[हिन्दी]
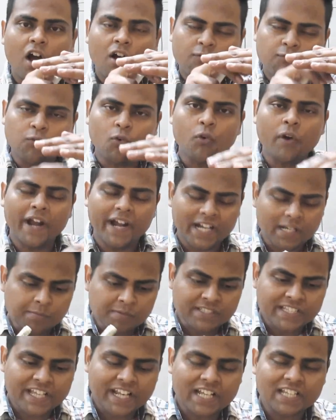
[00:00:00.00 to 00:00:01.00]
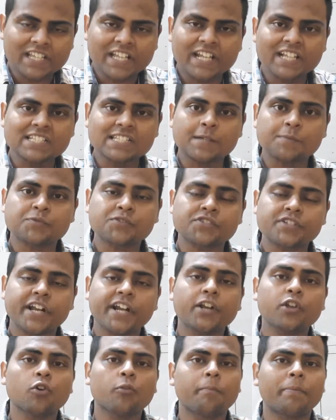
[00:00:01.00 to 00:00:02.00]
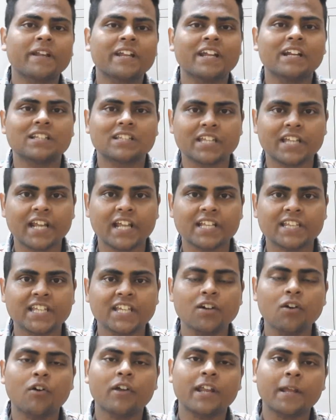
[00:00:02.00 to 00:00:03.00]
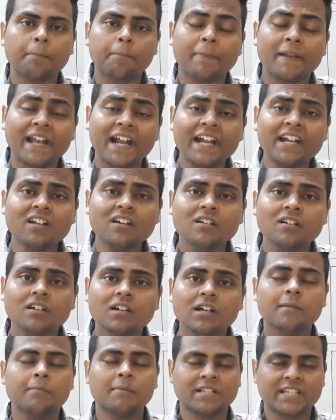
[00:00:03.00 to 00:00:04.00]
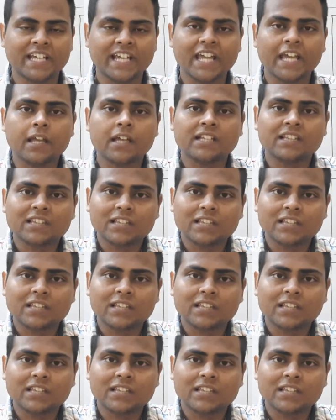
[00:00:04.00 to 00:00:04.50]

और वो एटम्स धीरे धीरे सबस्टेट के ऊपर गिरते रहते हैं और एक प्लेट मतलब कि